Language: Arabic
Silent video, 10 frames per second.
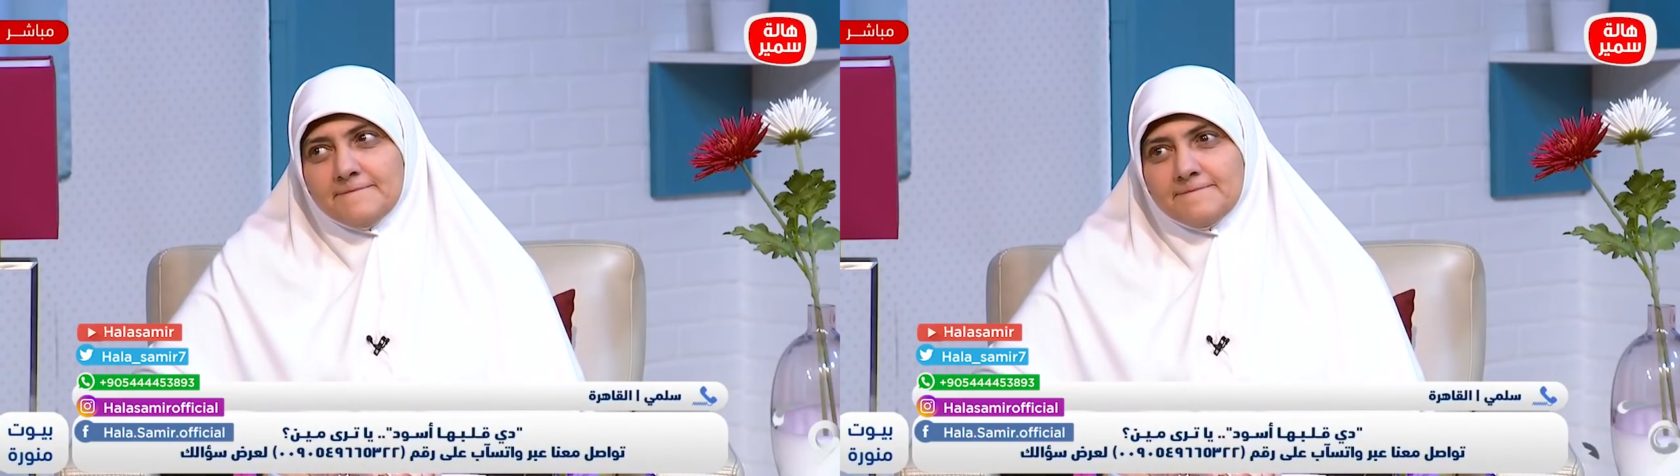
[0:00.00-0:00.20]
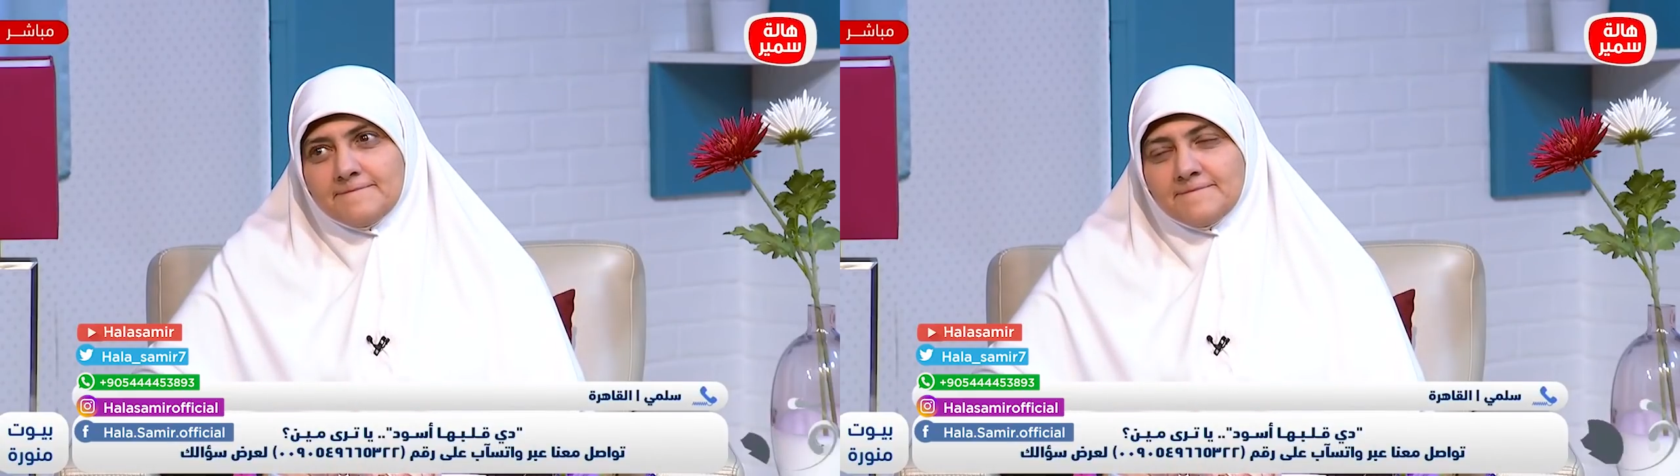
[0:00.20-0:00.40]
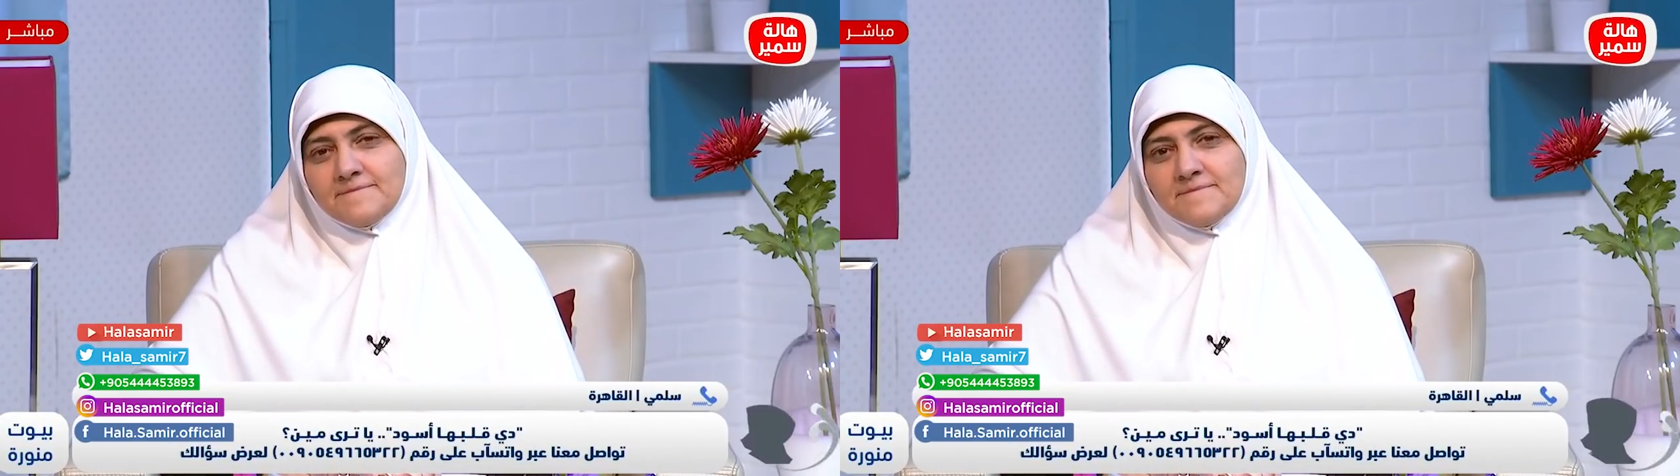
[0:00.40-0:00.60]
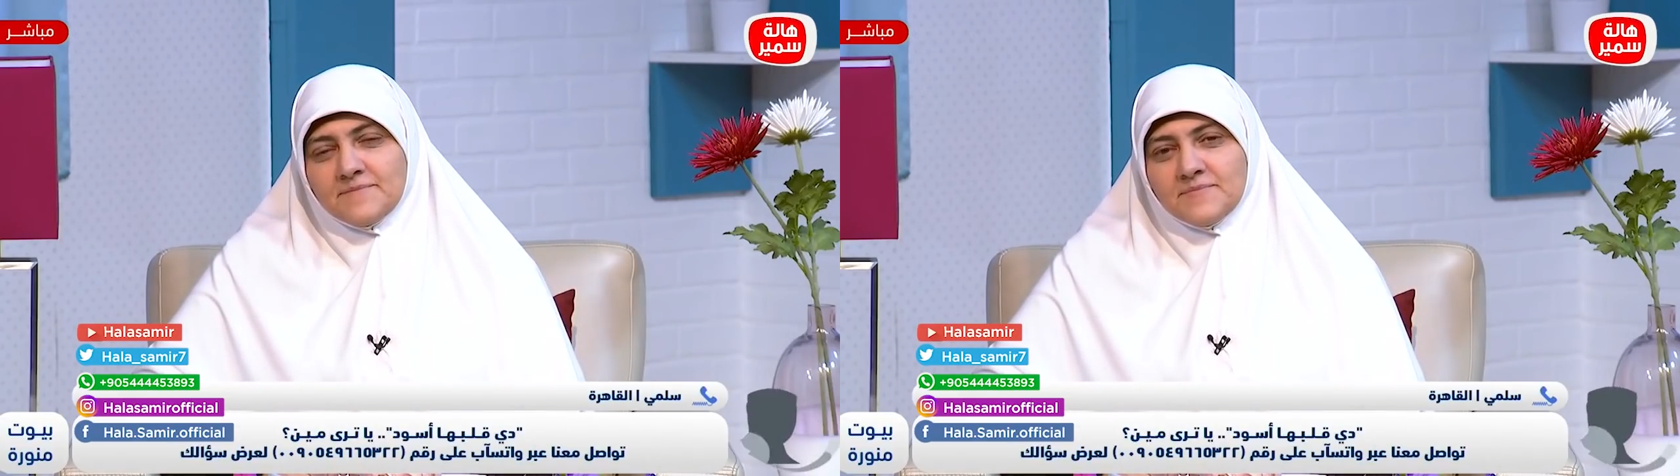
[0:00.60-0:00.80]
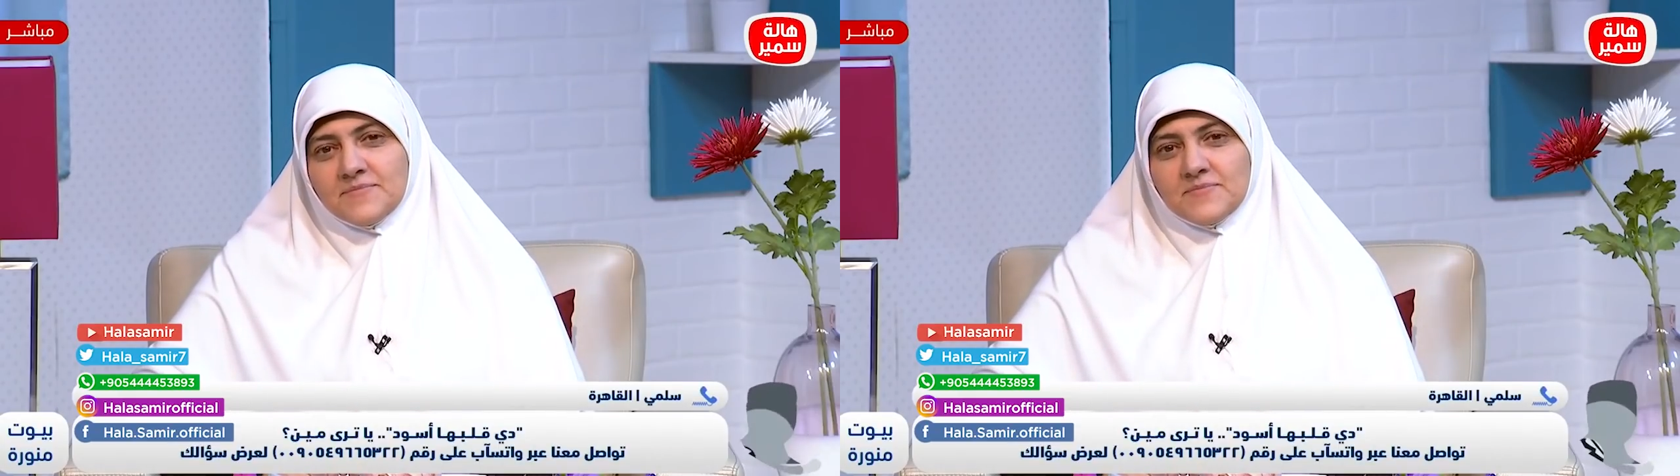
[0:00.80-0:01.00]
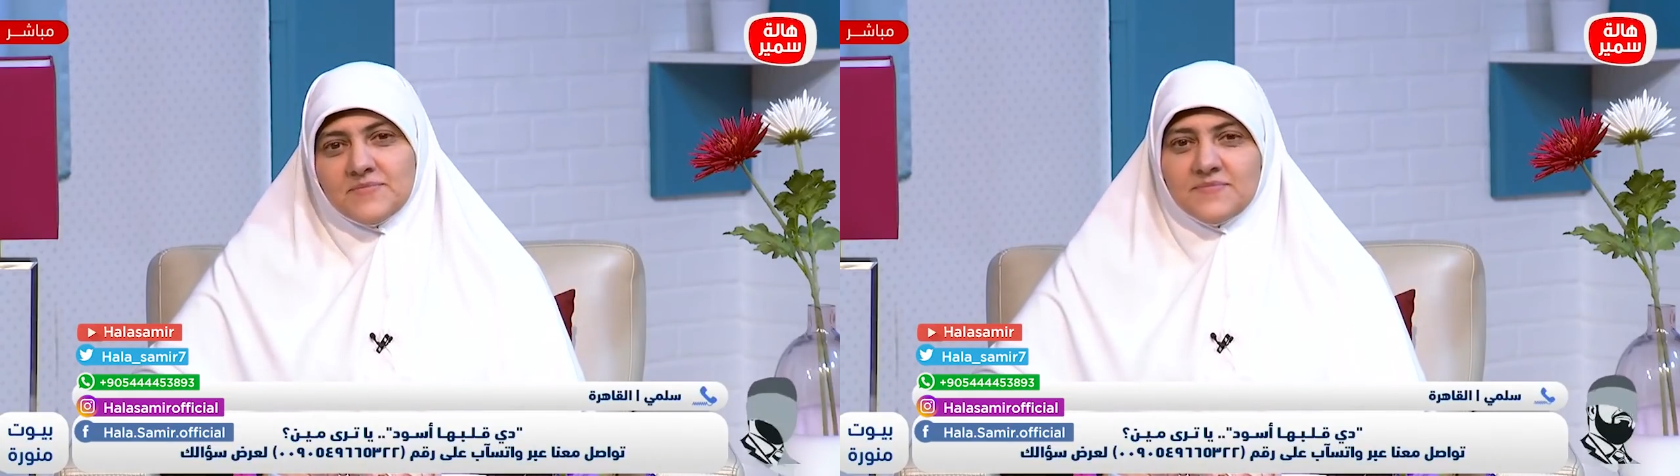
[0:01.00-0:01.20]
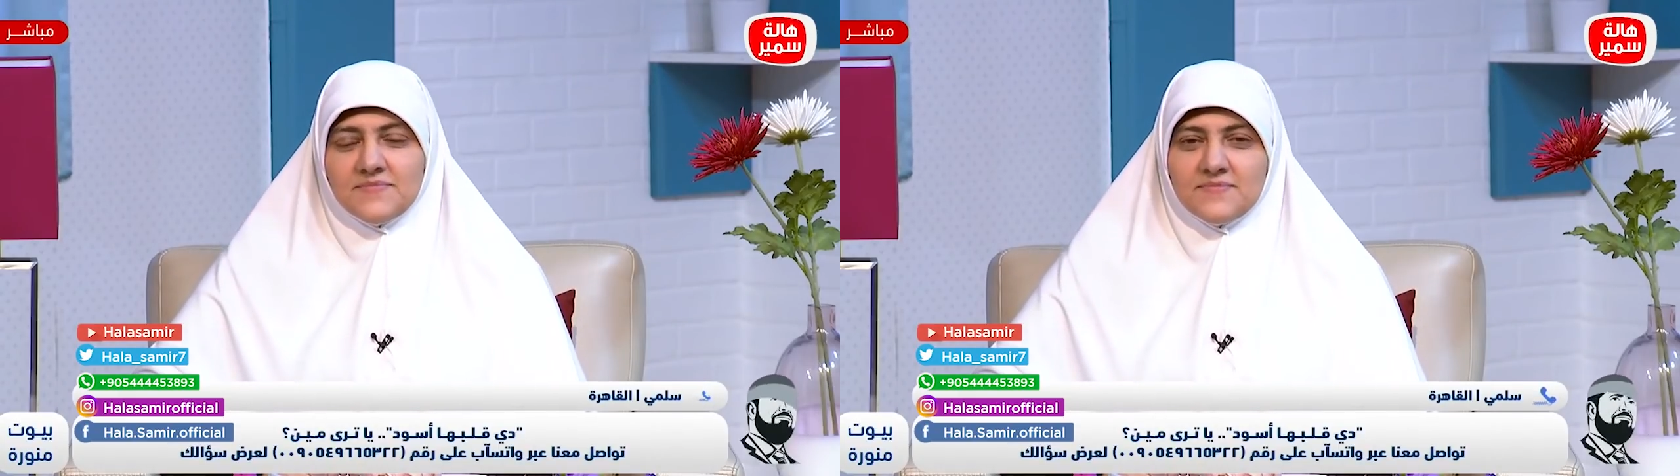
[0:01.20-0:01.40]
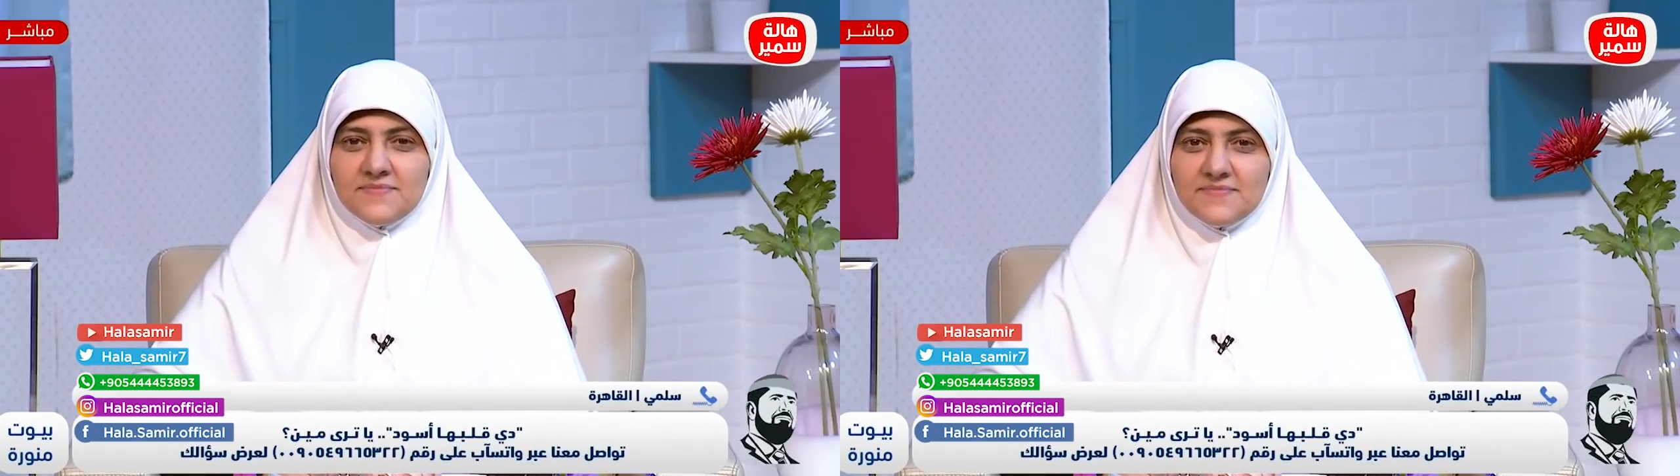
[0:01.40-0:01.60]
بصي آه، مش
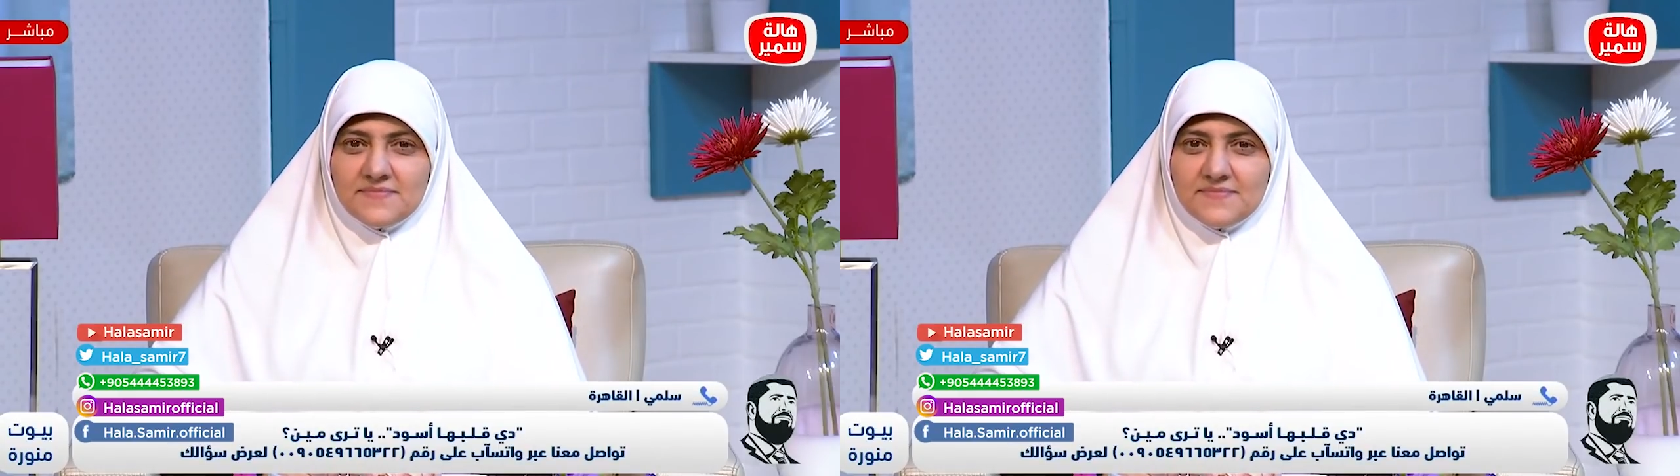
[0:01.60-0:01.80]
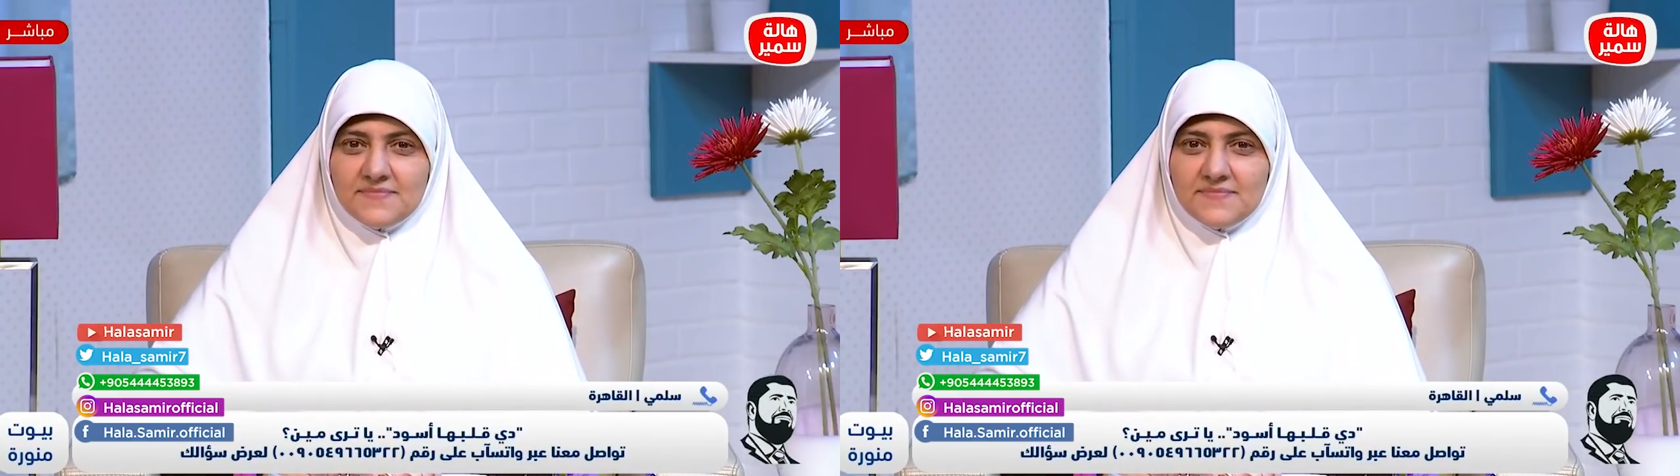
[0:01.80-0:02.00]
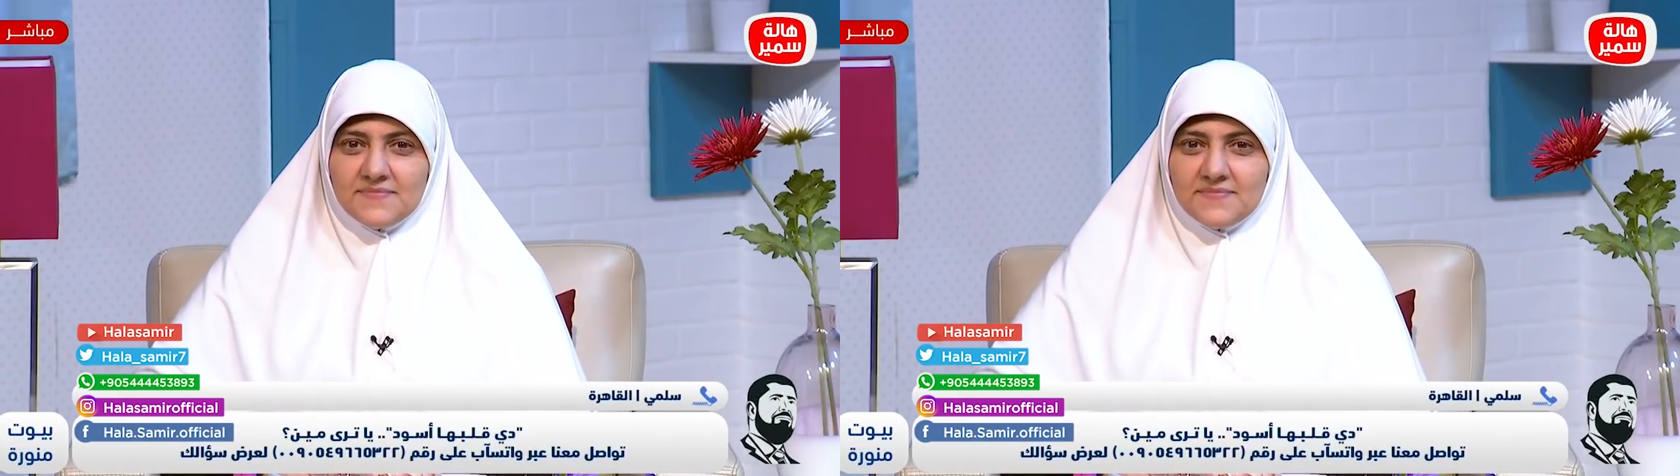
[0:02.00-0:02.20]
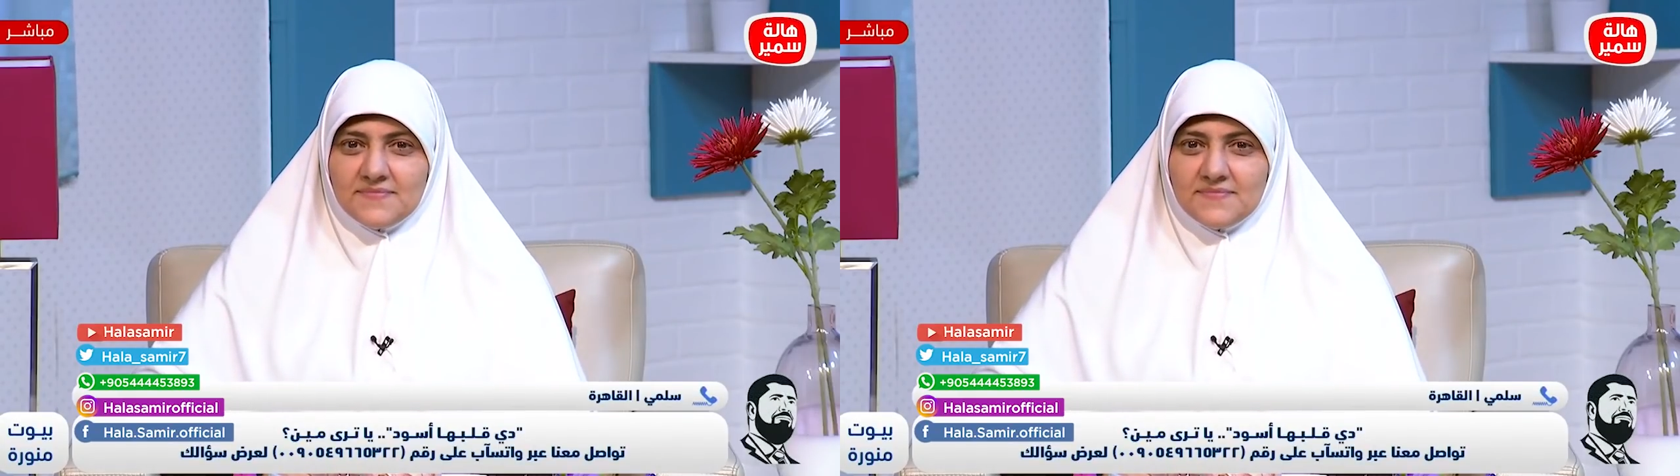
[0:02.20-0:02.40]
عارفه لو ده اذا